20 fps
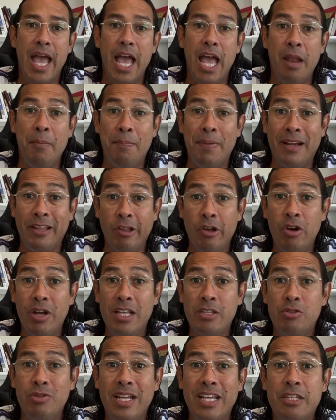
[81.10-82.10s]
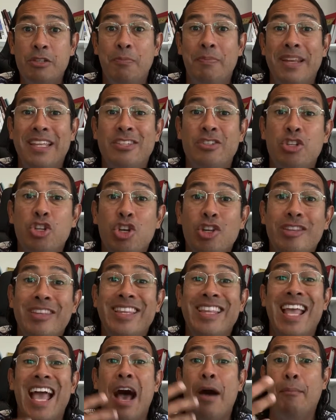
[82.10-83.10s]
El perdón es una expresión
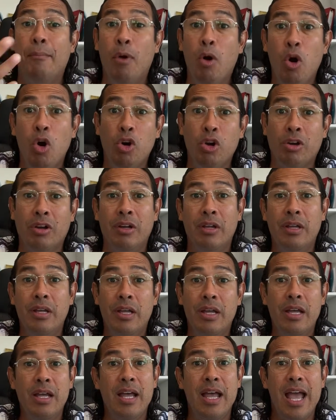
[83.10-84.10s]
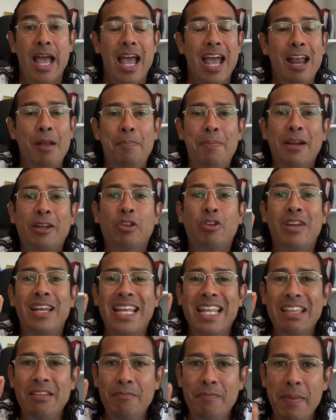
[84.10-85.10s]
de amor. El perdón
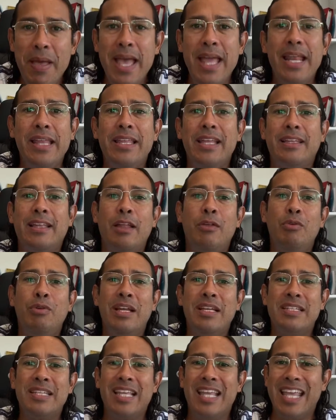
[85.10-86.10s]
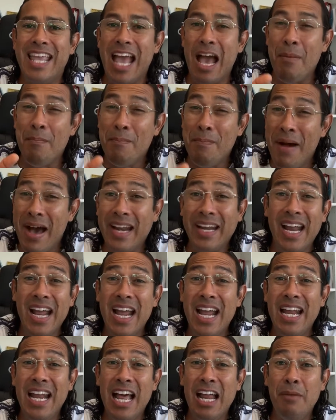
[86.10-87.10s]
libera de ataduras que
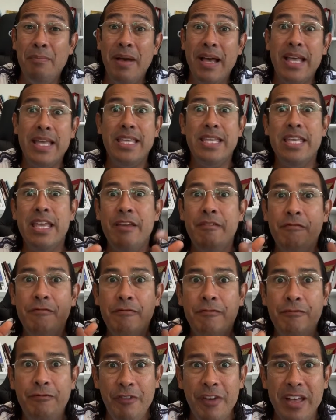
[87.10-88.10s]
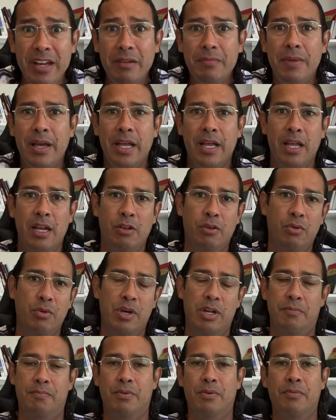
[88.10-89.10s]
amargan el alma y enferman el
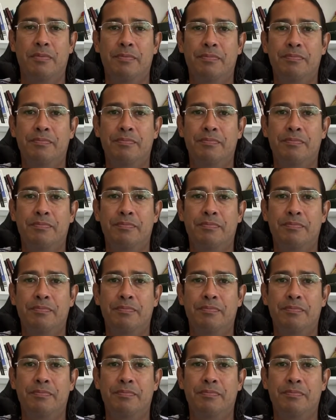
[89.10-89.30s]
cuerpo.